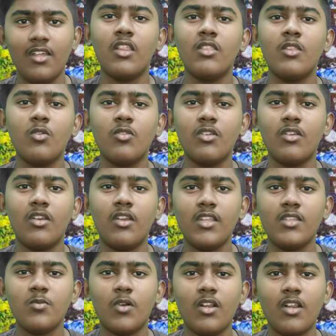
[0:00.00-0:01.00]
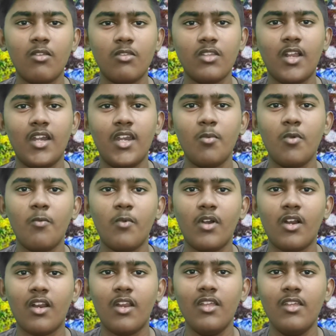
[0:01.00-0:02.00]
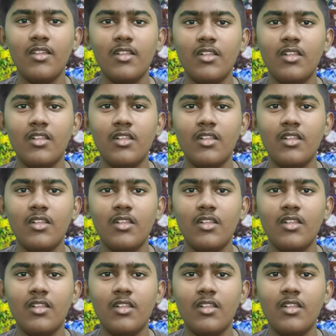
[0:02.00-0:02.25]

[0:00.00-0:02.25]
டென் தௌசண்ட் ரீச் பண்ணால் நான் வந்து கண்டிப்பாக பண்ணுறேன்